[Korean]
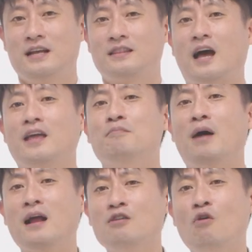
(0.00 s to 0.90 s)
나의
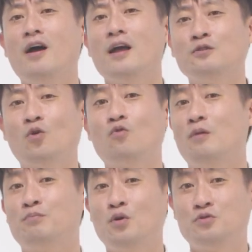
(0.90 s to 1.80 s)
말과
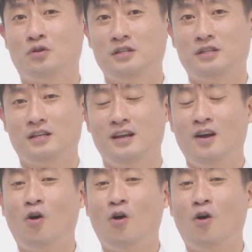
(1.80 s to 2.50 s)
행동과 표정이